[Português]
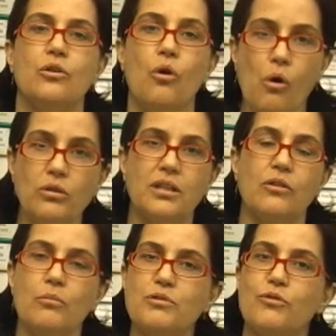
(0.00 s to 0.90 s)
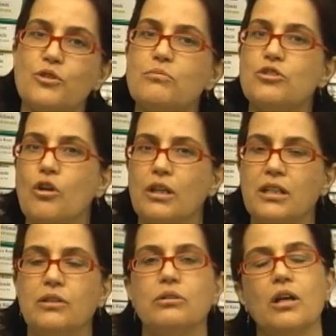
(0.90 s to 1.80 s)
conta como se fosse uma
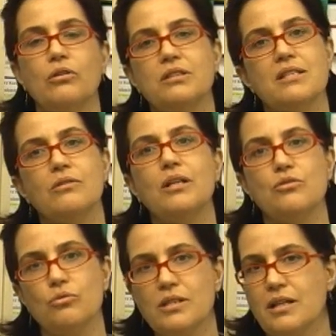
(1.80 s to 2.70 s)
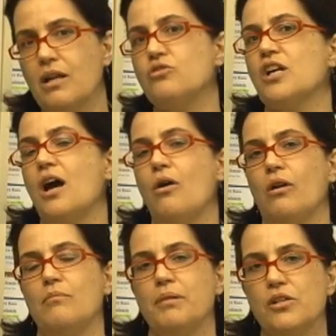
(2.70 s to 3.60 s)
historinha, o que aconteceu na sua sala de
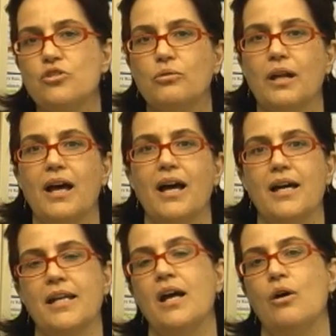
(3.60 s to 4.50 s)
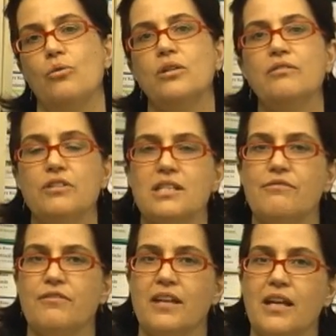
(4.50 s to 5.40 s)
aula em particular, o que você
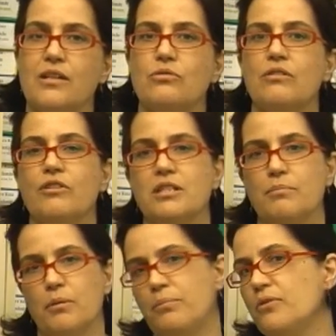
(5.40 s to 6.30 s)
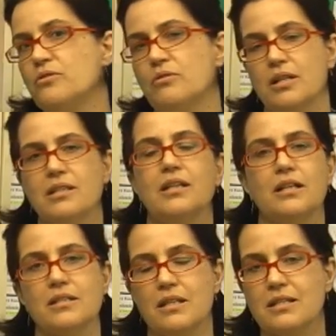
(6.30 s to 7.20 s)
fez, o que você propôs, o que as
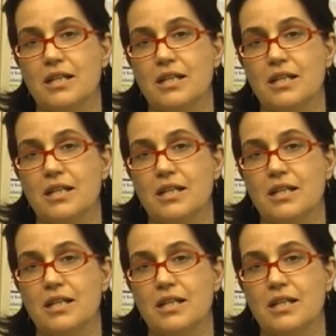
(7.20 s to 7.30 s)
crianças